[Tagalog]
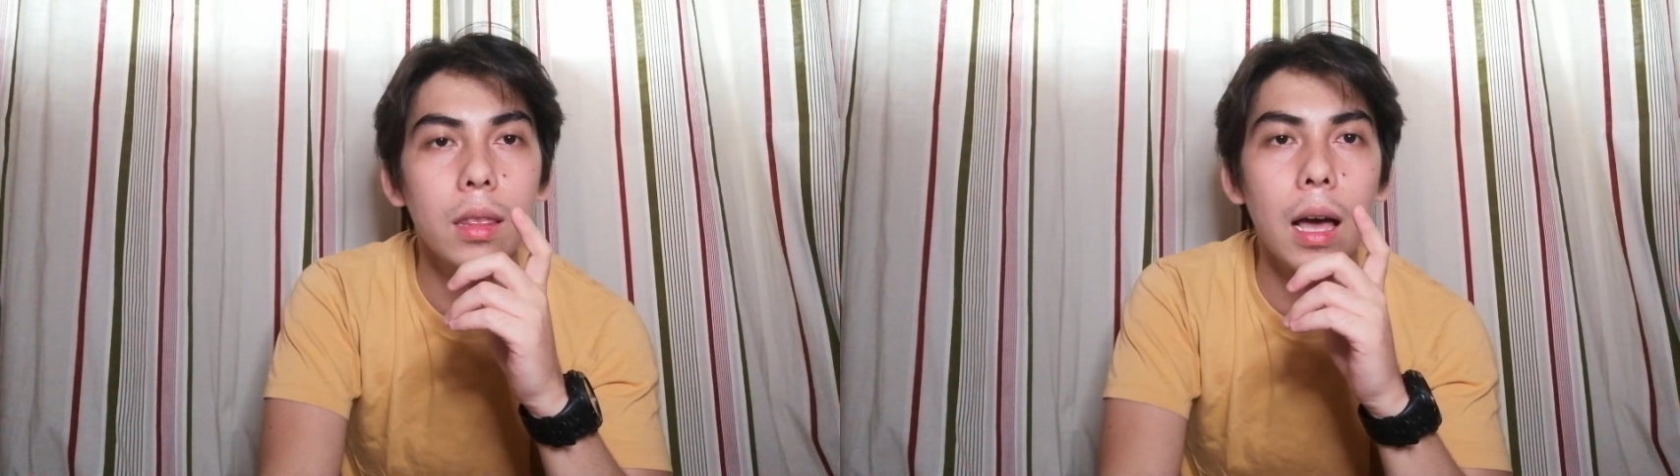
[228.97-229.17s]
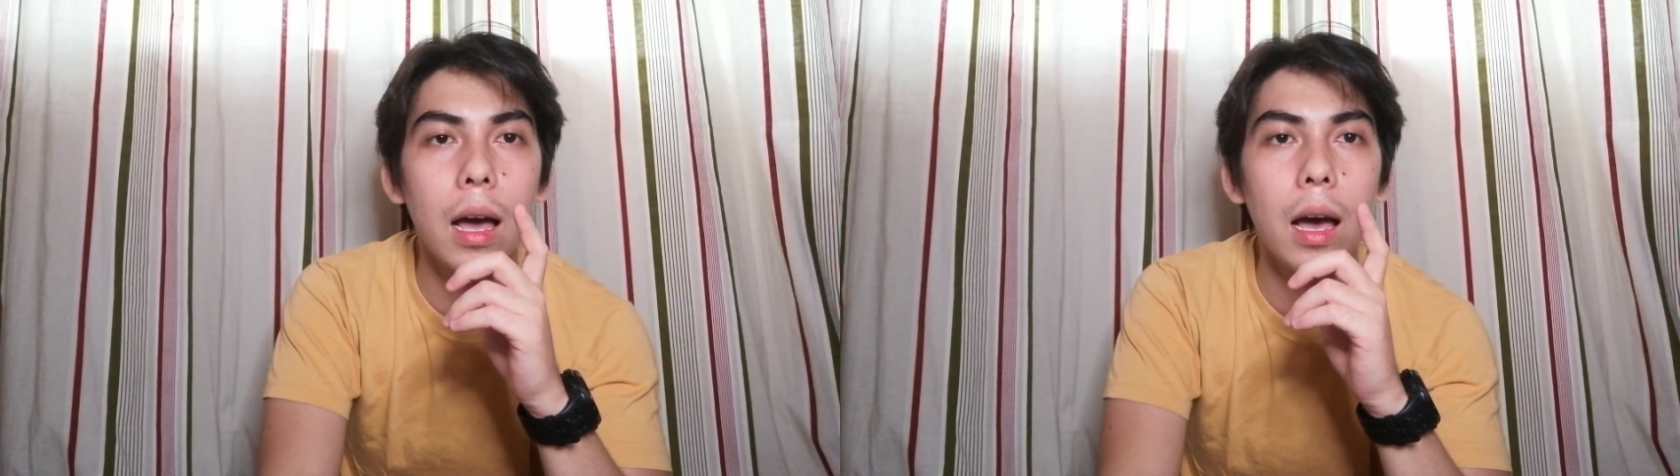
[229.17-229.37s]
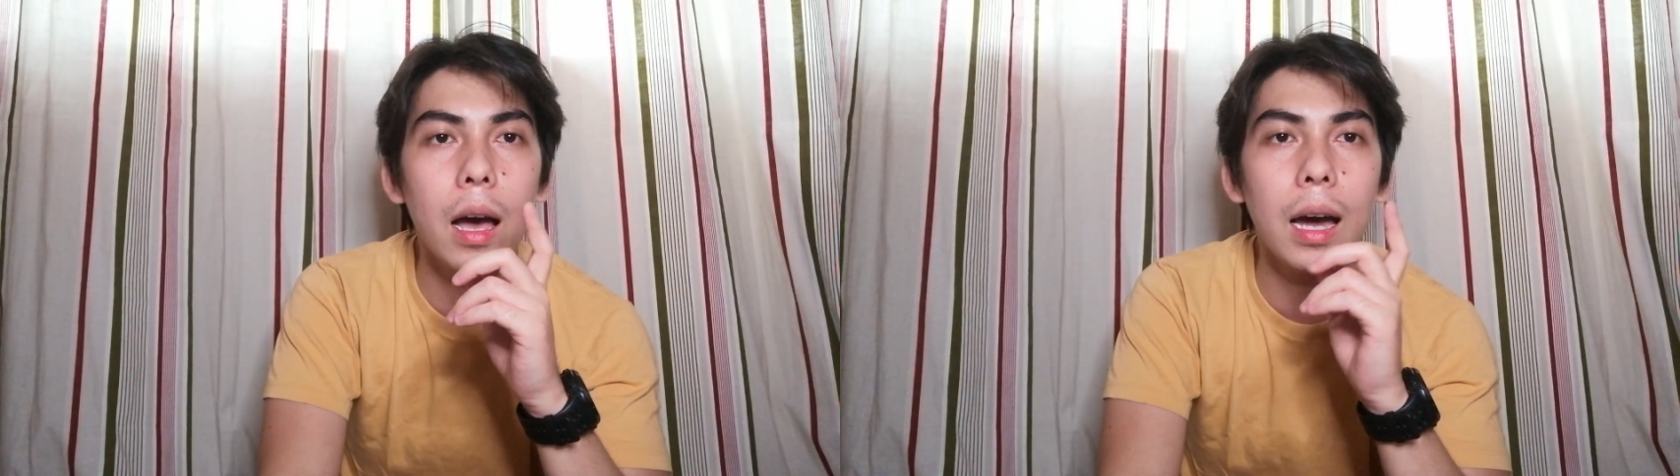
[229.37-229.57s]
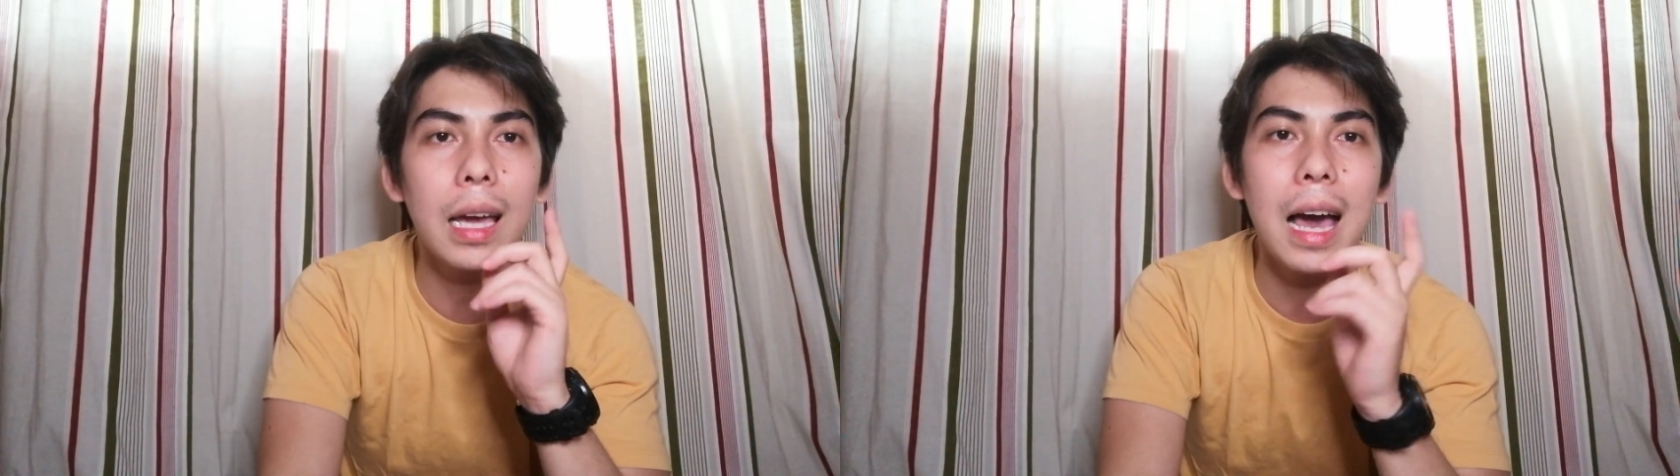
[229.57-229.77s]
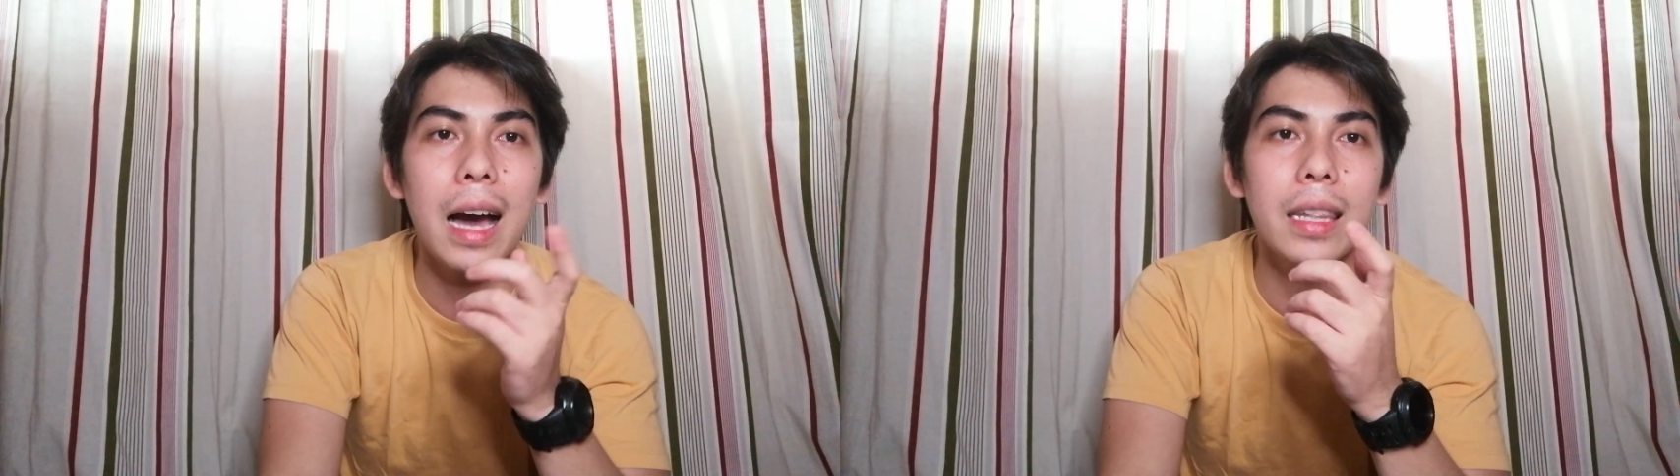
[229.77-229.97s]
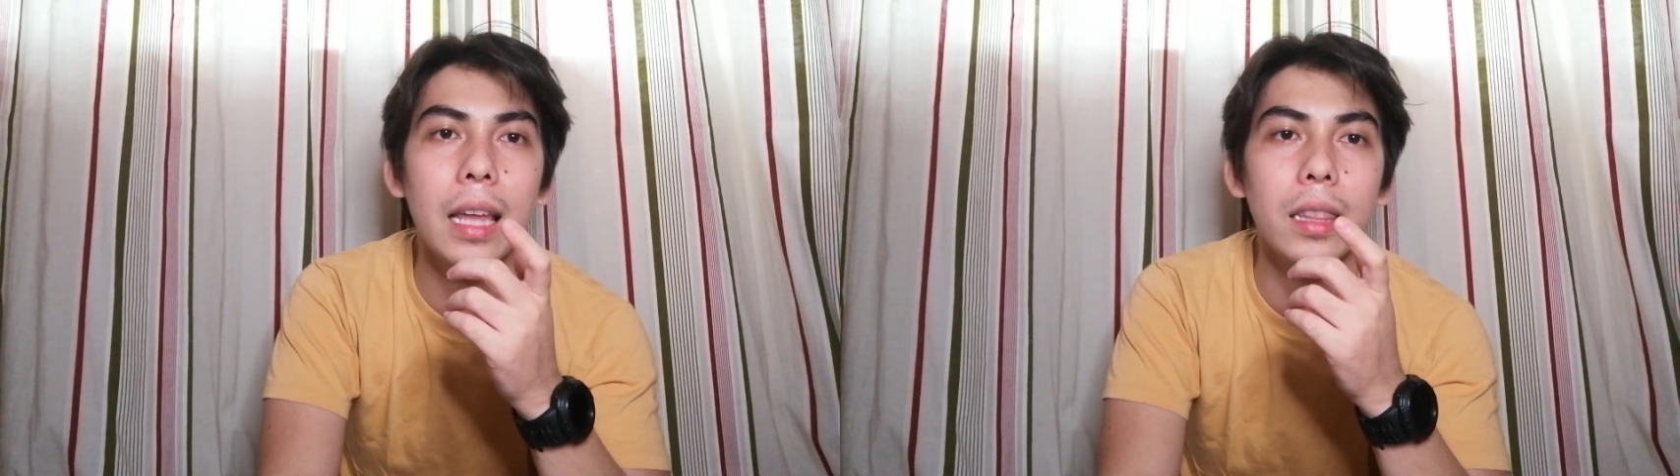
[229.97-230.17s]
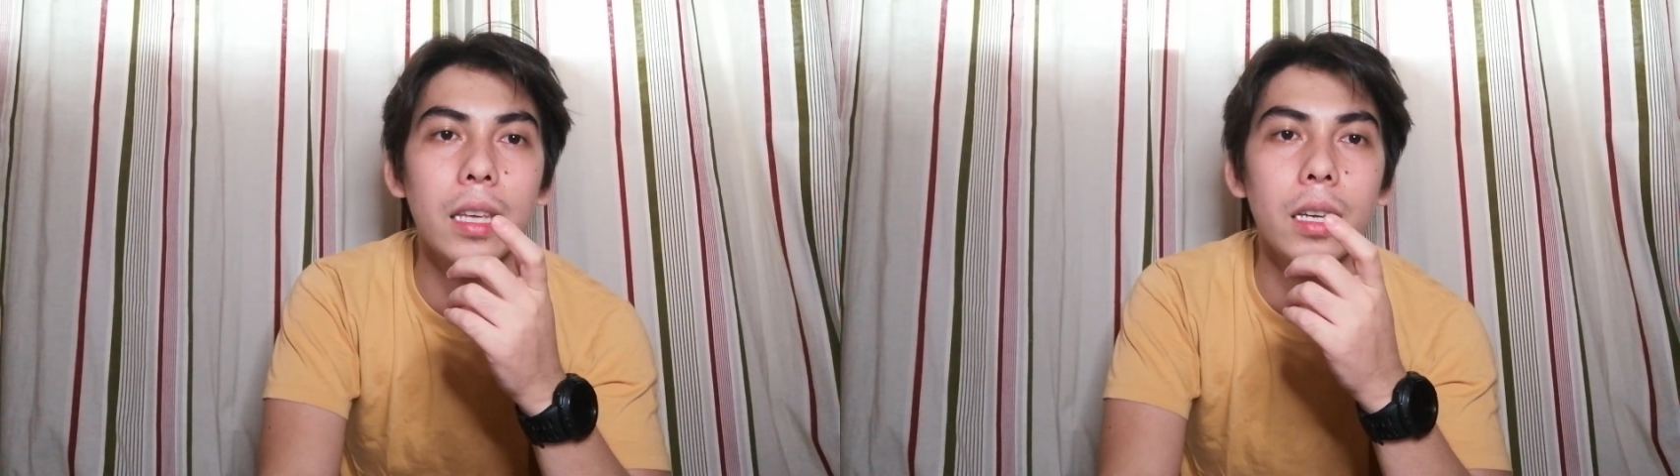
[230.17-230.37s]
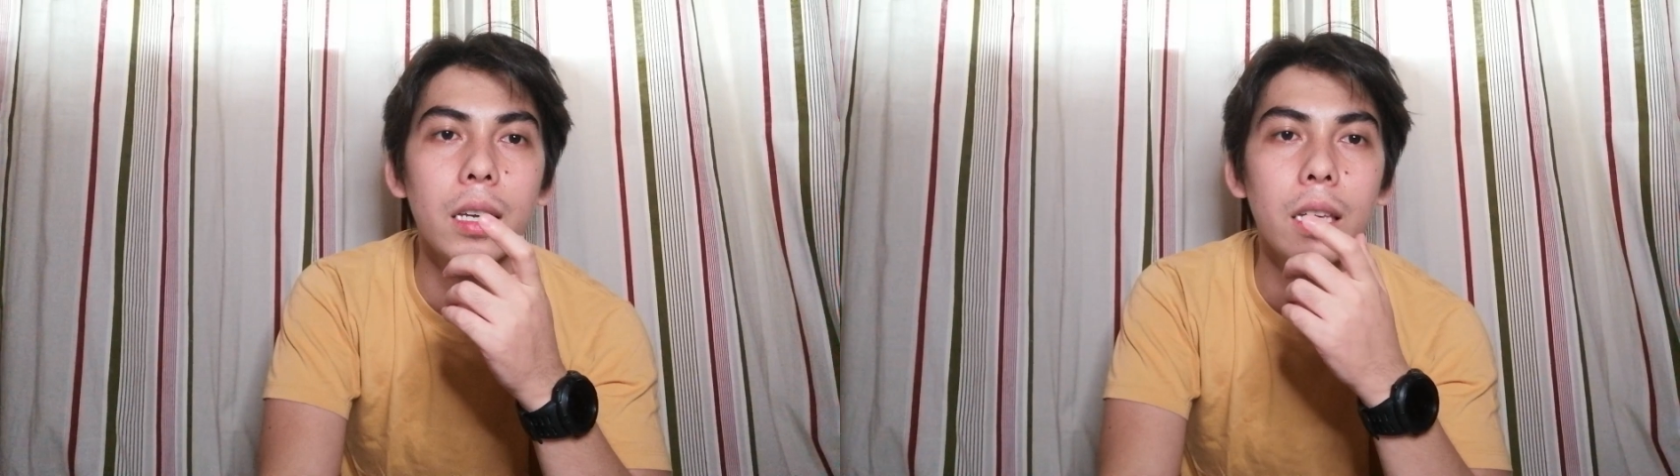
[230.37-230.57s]
na kailangan
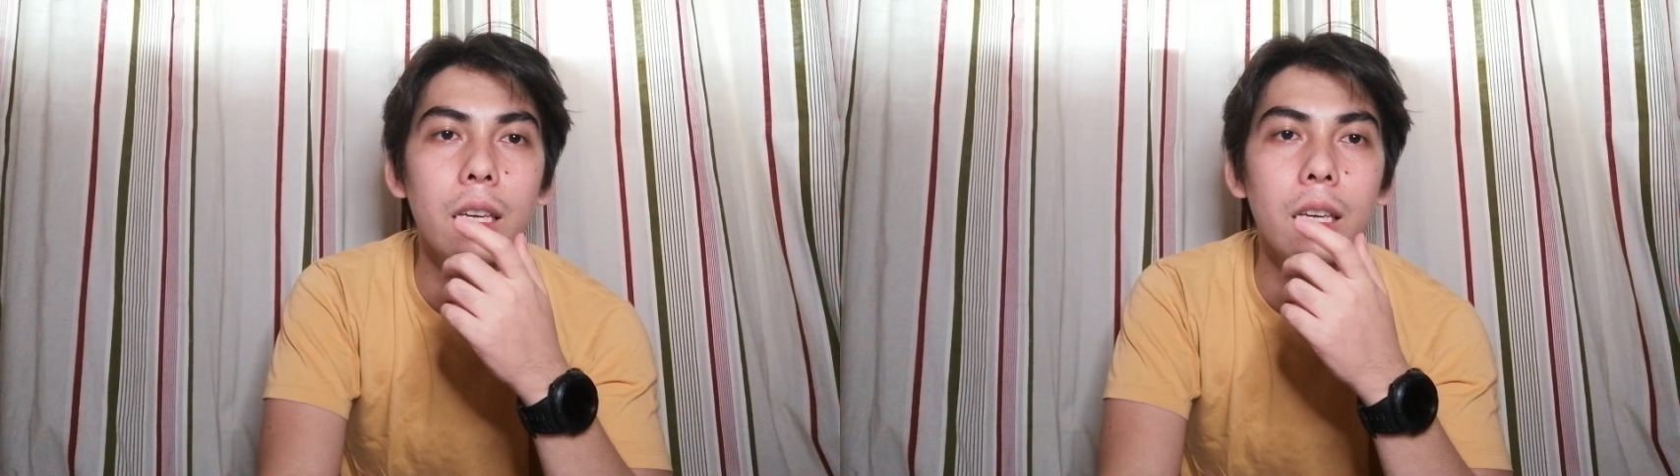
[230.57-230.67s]
nating